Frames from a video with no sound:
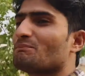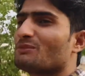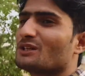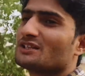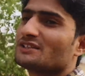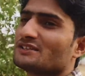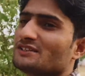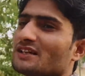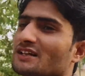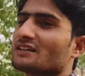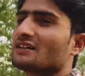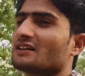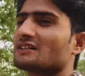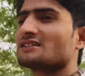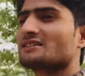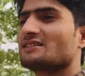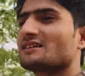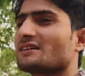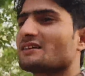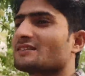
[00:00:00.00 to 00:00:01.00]
आप प्लीज़ ज़्यादा
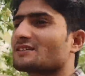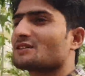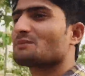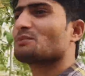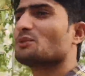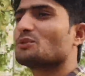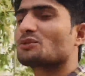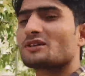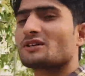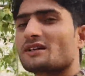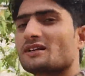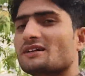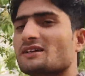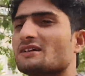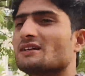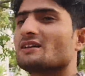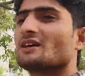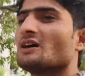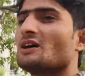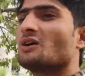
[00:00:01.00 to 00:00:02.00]
से ज़्यादा सपोर्ट
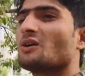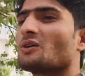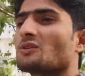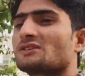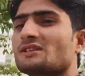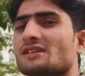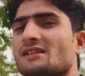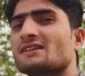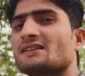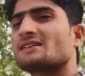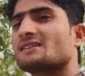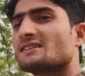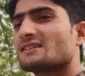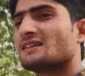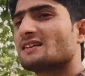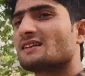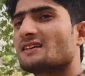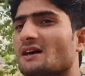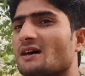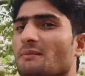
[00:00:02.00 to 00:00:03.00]
करिए और जल्दी से
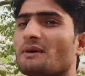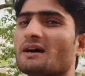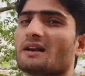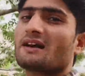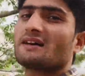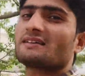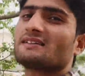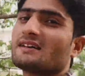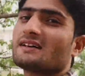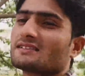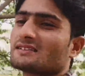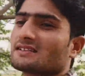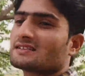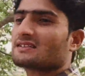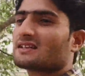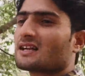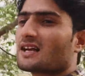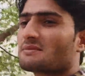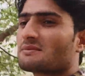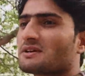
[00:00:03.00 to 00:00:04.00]
जल्दी हमारे हज़ार
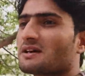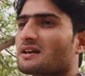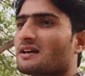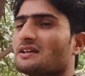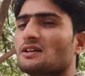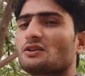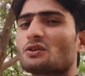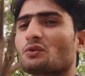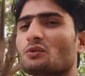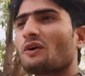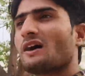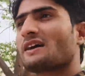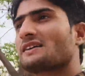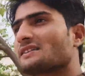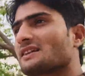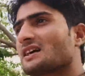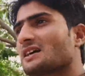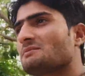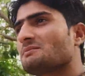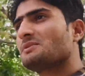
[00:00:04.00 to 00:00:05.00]
सब्सक्राइब कराइए और
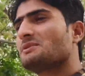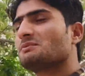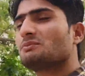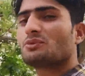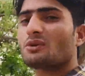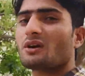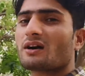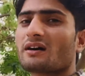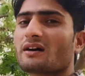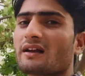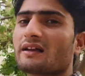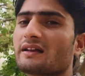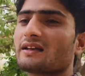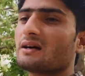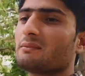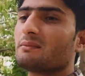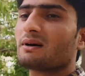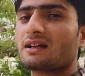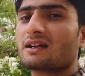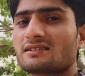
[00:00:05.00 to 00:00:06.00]
वॉच टाइम भी पूरा
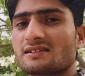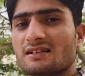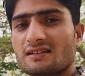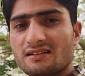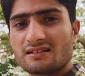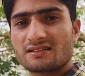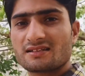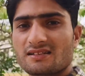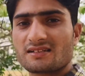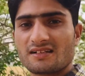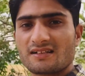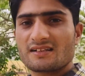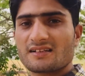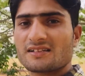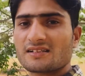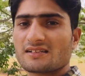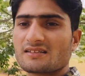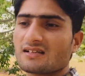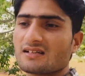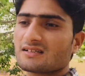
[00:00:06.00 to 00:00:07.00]
कराइए हमारा जल्दी से जल्दी
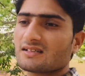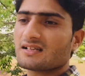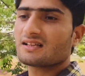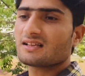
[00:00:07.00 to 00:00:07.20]
जितना